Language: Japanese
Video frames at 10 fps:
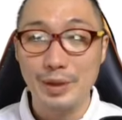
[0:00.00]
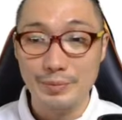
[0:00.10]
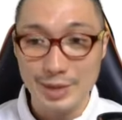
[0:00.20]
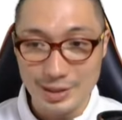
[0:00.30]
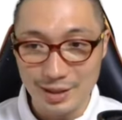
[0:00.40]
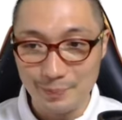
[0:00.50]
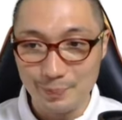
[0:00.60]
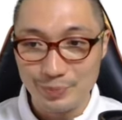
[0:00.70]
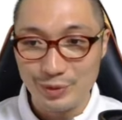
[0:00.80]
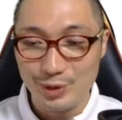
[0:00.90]
皆さん、
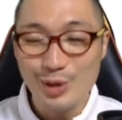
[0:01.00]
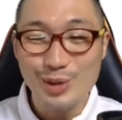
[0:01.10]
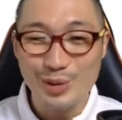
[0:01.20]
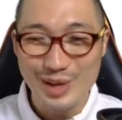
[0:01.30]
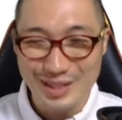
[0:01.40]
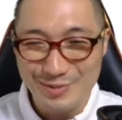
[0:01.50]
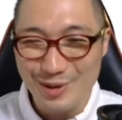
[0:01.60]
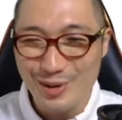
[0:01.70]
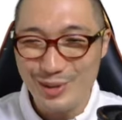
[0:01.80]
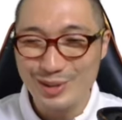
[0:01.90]
良いお休み
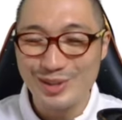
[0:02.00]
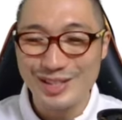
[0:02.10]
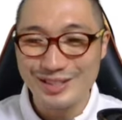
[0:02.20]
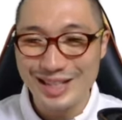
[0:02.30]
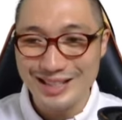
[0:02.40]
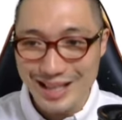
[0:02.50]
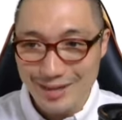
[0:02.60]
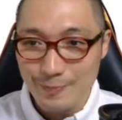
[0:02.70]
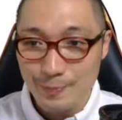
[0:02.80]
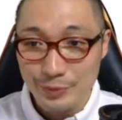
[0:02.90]
をお過ごしください。
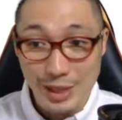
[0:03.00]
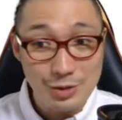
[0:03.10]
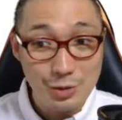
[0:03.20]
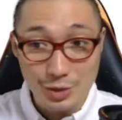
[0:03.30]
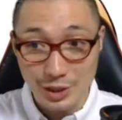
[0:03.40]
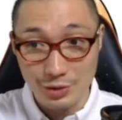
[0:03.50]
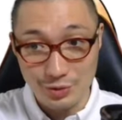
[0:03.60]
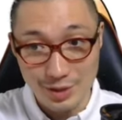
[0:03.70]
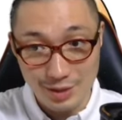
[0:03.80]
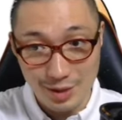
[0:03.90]
体調には気を
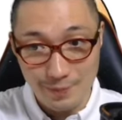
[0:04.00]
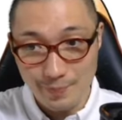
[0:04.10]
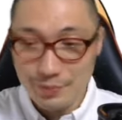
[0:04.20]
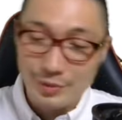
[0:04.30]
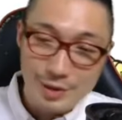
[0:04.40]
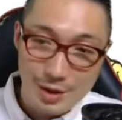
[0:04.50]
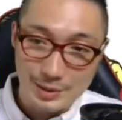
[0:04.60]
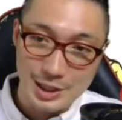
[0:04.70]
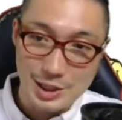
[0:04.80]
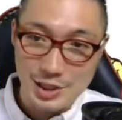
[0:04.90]
つけて。ではま
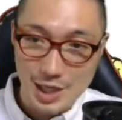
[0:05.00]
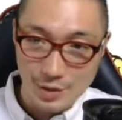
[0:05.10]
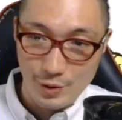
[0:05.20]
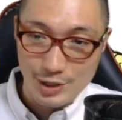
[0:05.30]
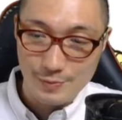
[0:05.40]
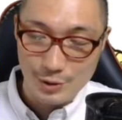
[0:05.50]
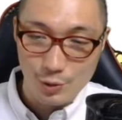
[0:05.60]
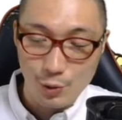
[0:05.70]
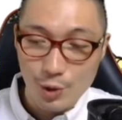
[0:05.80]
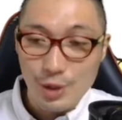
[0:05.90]
た次回お会いしま
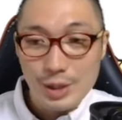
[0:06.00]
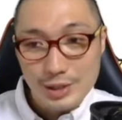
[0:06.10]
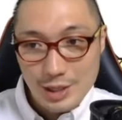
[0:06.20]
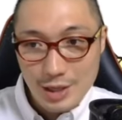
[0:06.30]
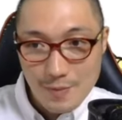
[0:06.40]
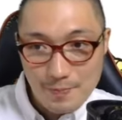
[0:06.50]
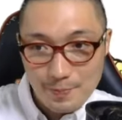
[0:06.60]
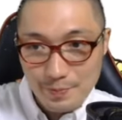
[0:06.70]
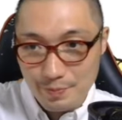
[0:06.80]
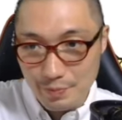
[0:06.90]
しょう。じゃあね、
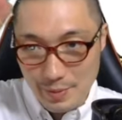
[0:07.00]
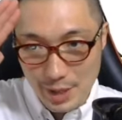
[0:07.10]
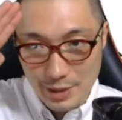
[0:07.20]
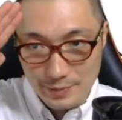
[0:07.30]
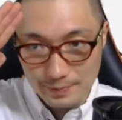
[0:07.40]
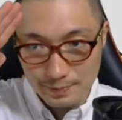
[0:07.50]
バイバイ。